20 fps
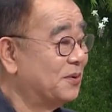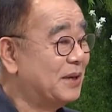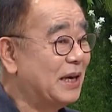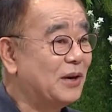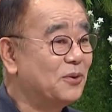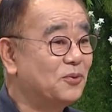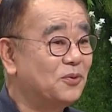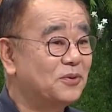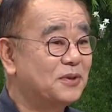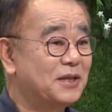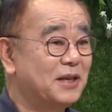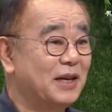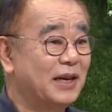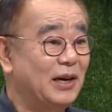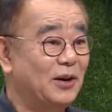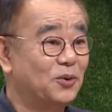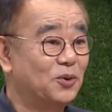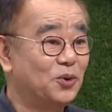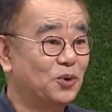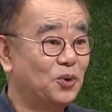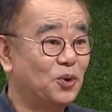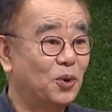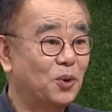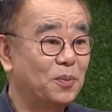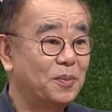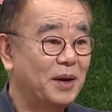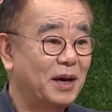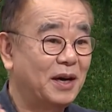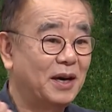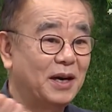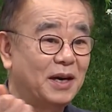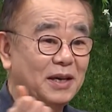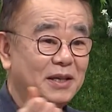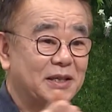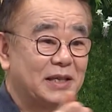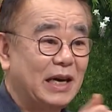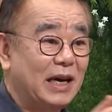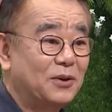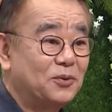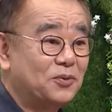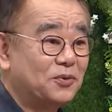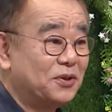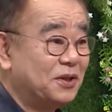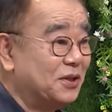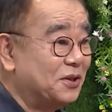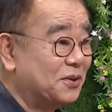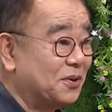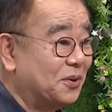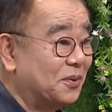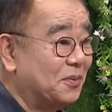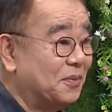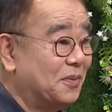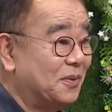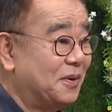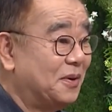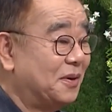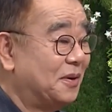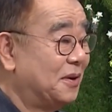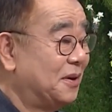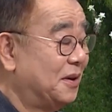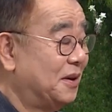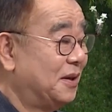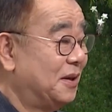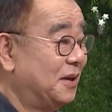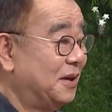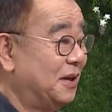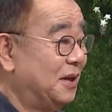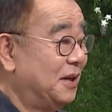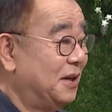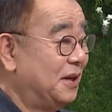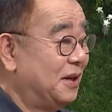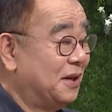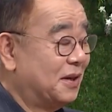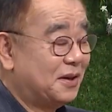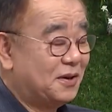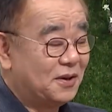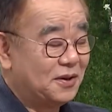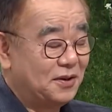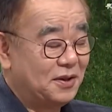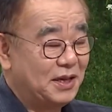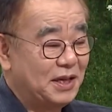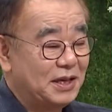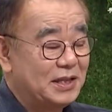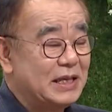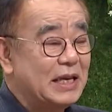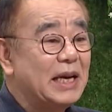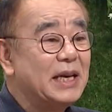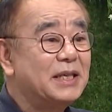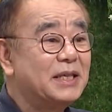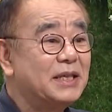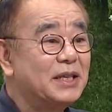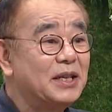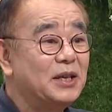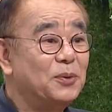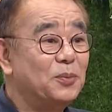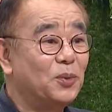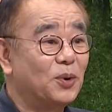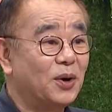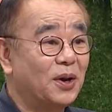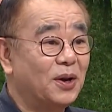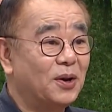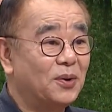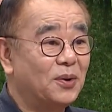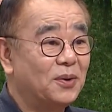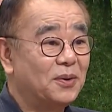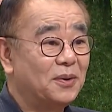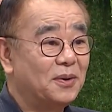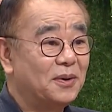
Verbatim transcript: 삼국지에 나오는 용맹한 네. 장군이죠. 음. 아. 그런데 재신이 뭐예요?